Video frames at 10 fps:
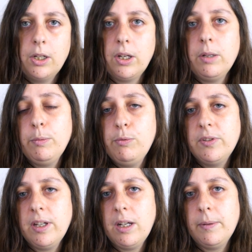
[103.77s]
Alors un peu
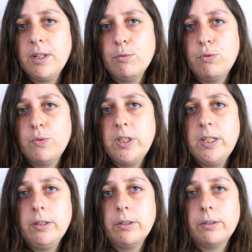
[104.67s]
plus tard, après, je me suis
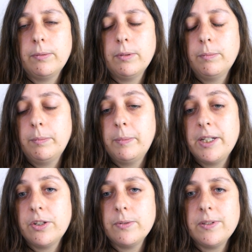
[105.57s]
dit, euh, bah,
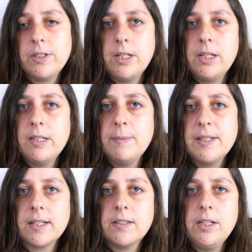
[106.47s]
les gens, s'ils lisent
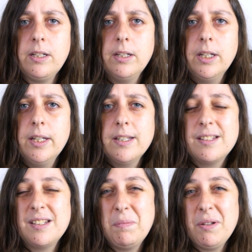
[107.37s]
mes articles,
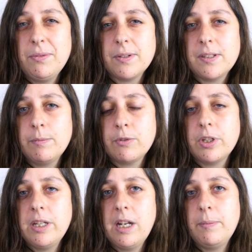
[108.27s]
c'est pas forcément
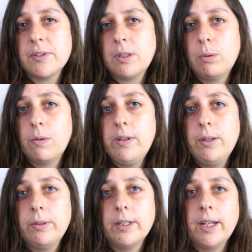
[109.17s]
génial parce qu'ils doivent
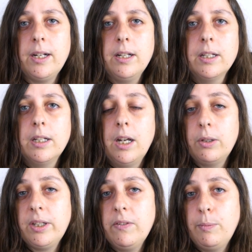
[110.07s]
lire une règle,
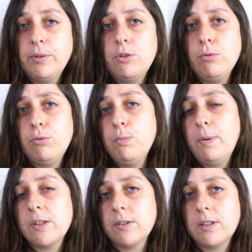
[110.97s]
alors qu'ils veulent peut-être juste une
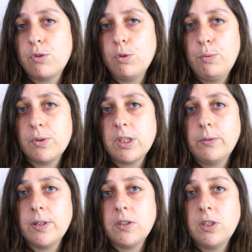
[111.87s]
présentation pour
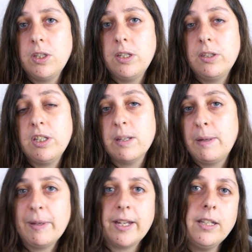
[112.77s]
savoir s'ils si, aiment
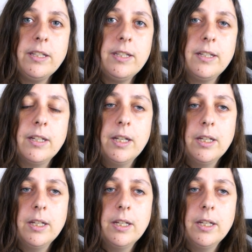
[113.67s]
les mécaniques,